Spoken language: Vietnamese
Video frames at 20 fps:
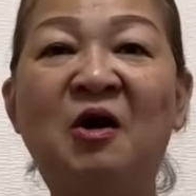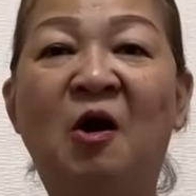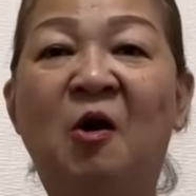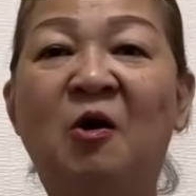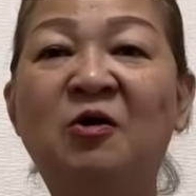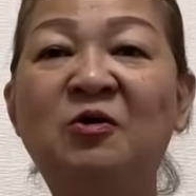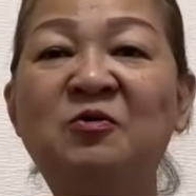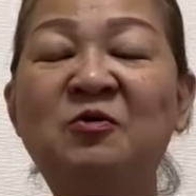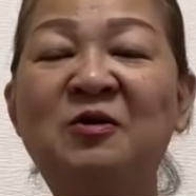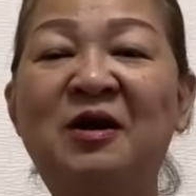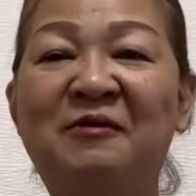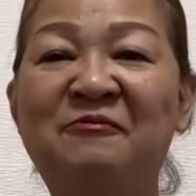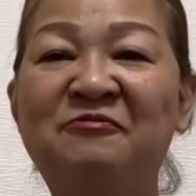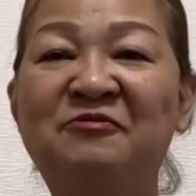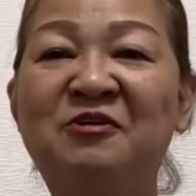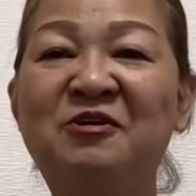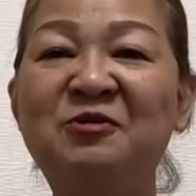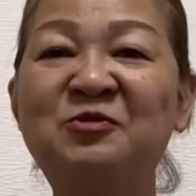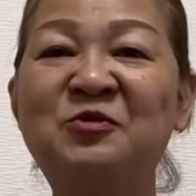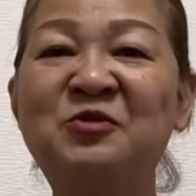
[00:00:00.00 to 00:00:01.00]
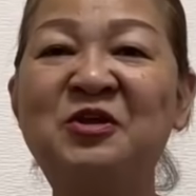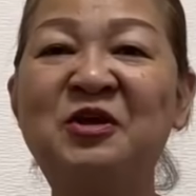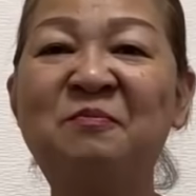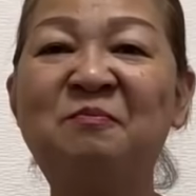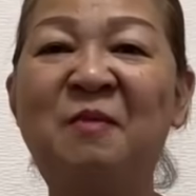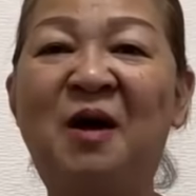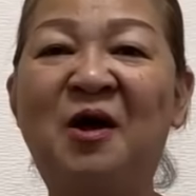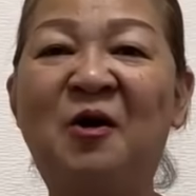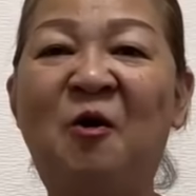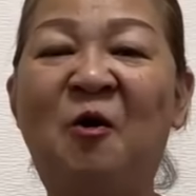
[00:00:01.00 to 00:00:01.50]
trời tôi làm phước tôi giúp
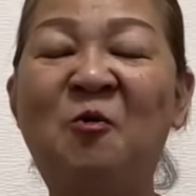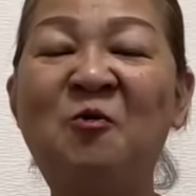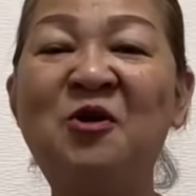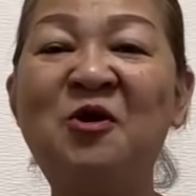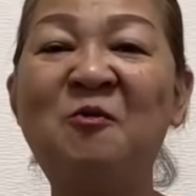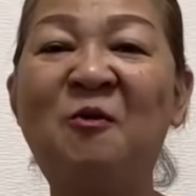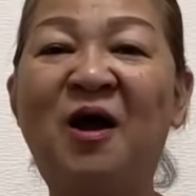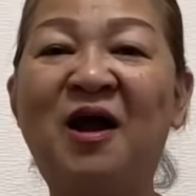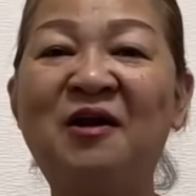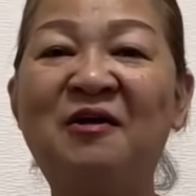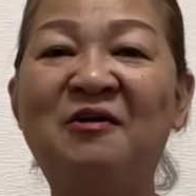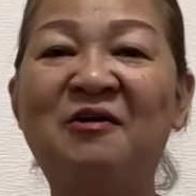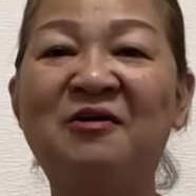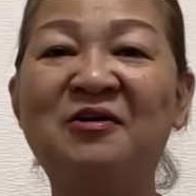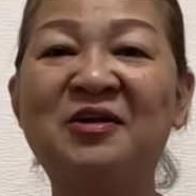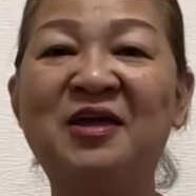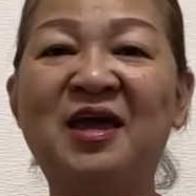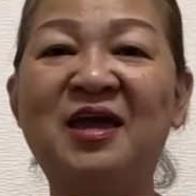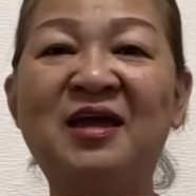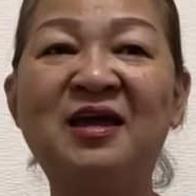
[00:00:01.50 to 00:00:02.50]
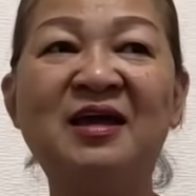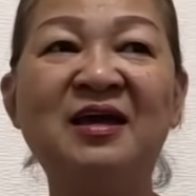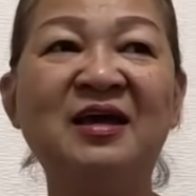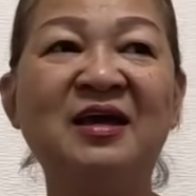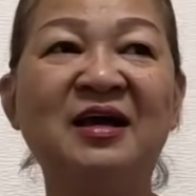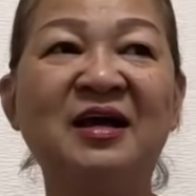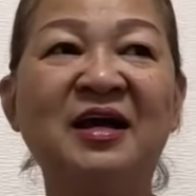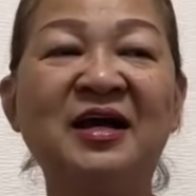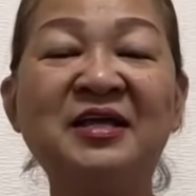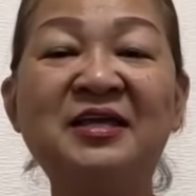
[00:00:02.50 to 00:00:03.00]
bà cụ đi qua đường vậy
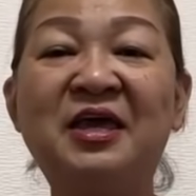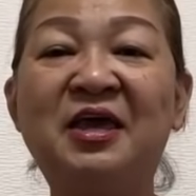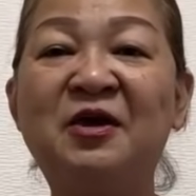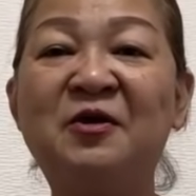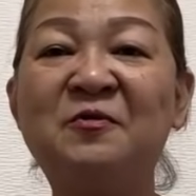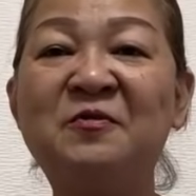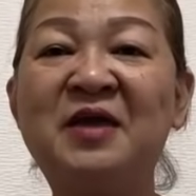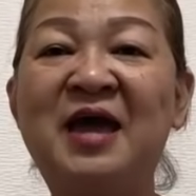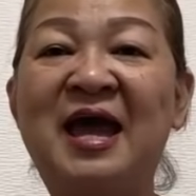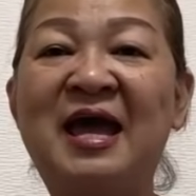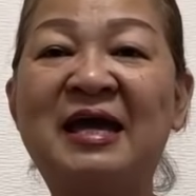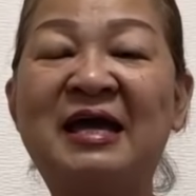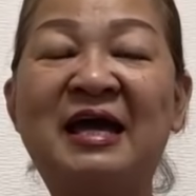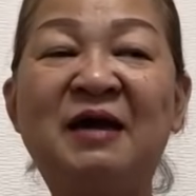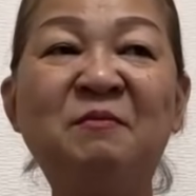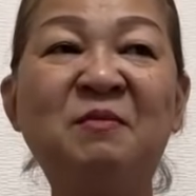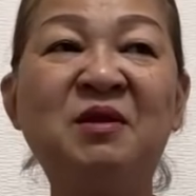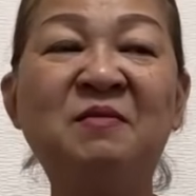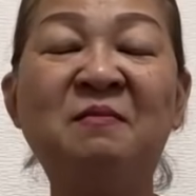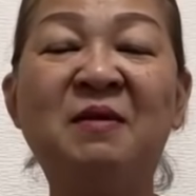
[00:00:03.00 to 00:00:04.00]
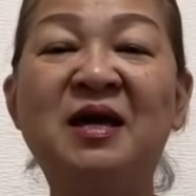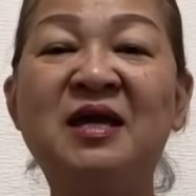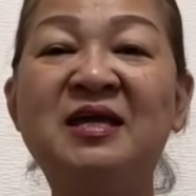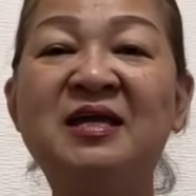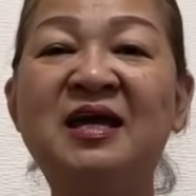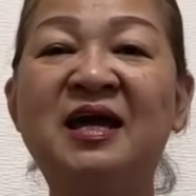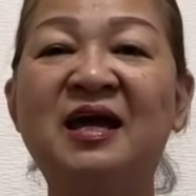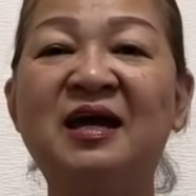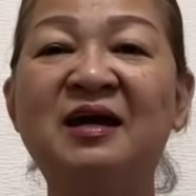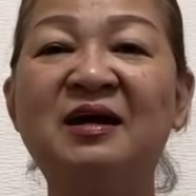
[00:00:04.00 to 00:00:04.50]
cái chiều về cái mình
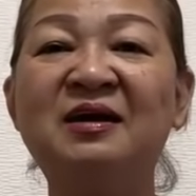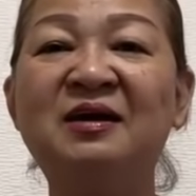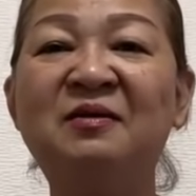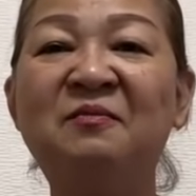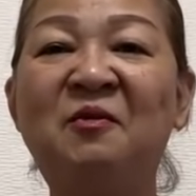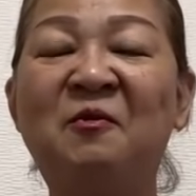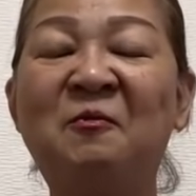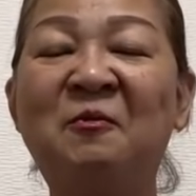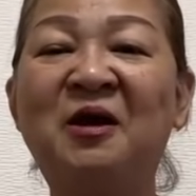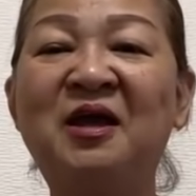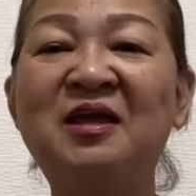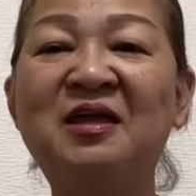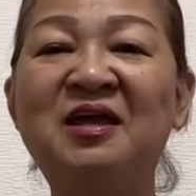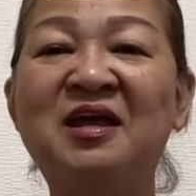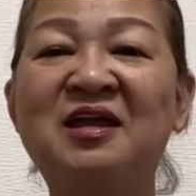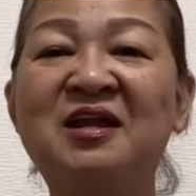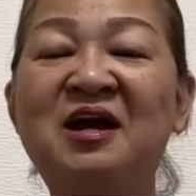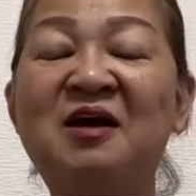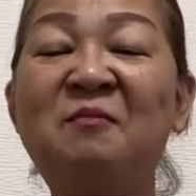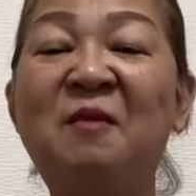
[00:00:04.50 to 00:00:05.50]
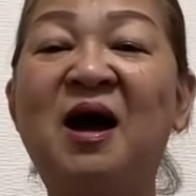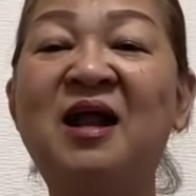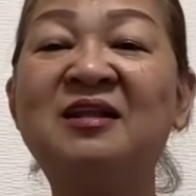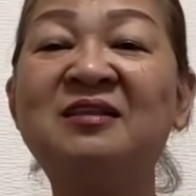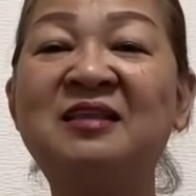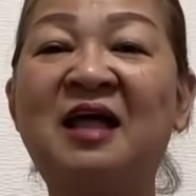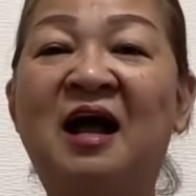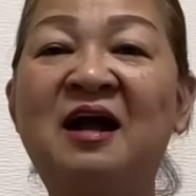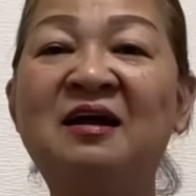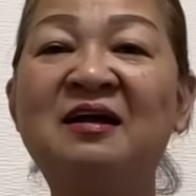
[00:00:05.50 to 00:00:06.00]
bị hả một cái gì đó bệnh
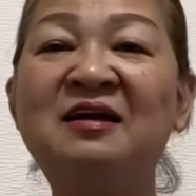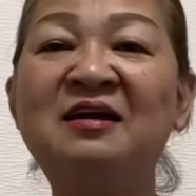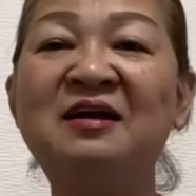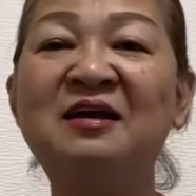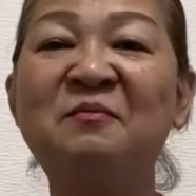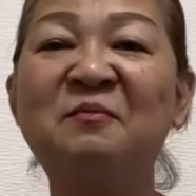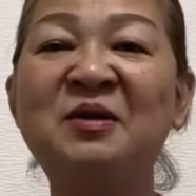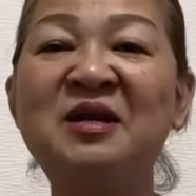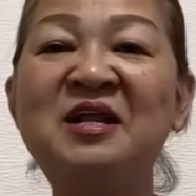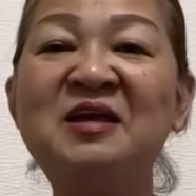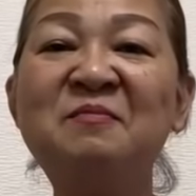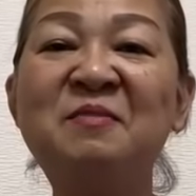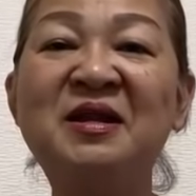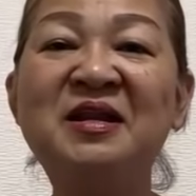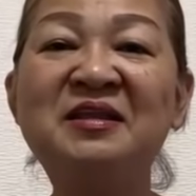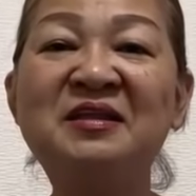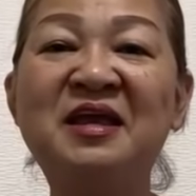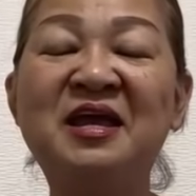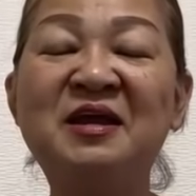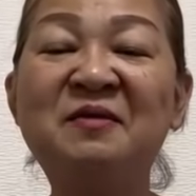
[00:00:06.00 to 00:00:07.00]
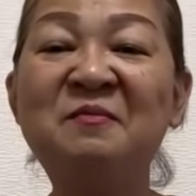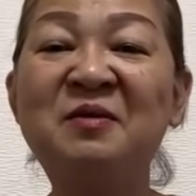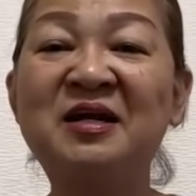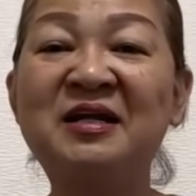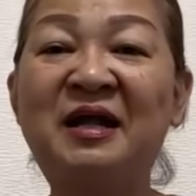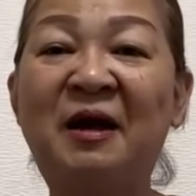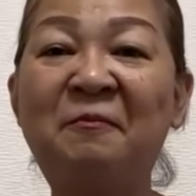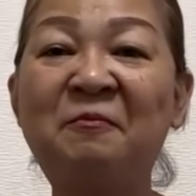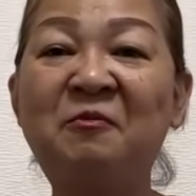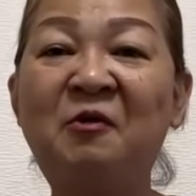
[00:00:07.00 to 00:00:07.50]
tật mình đi bệnh viện mình
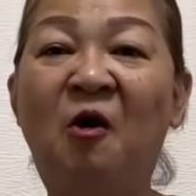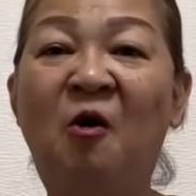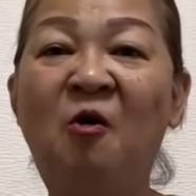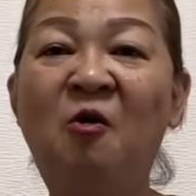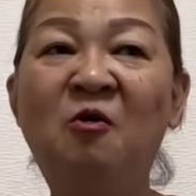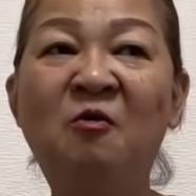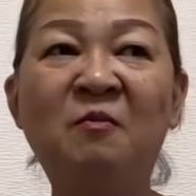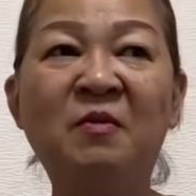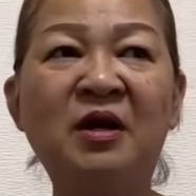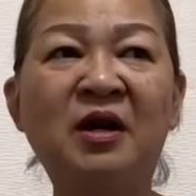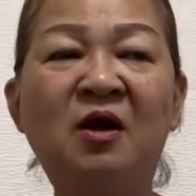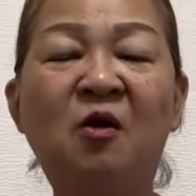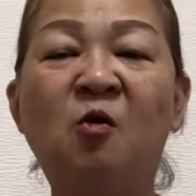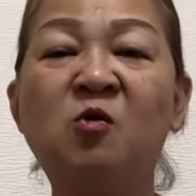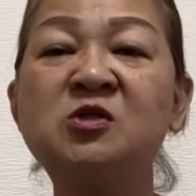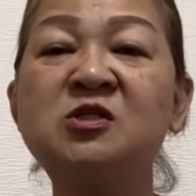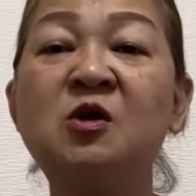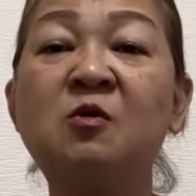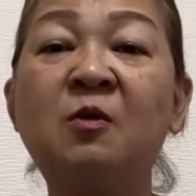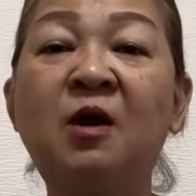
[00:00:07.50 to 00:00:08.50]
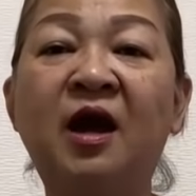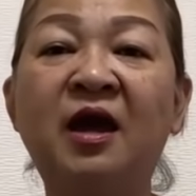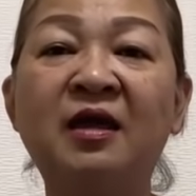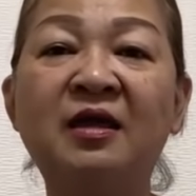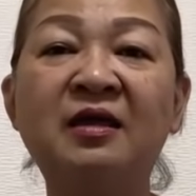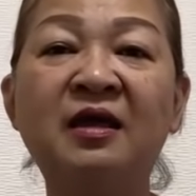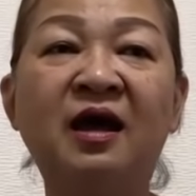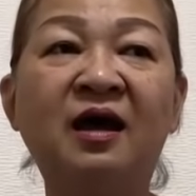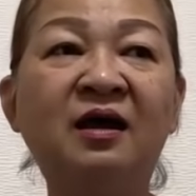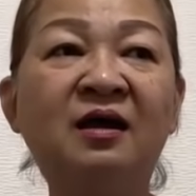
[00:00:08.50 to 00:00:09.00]
cấp cứu mình nói ủa sao
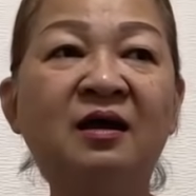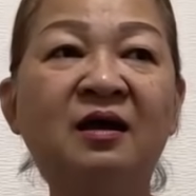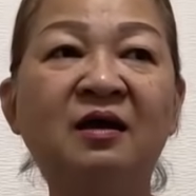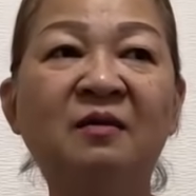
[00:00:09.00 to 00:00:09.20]
kỳ vậy?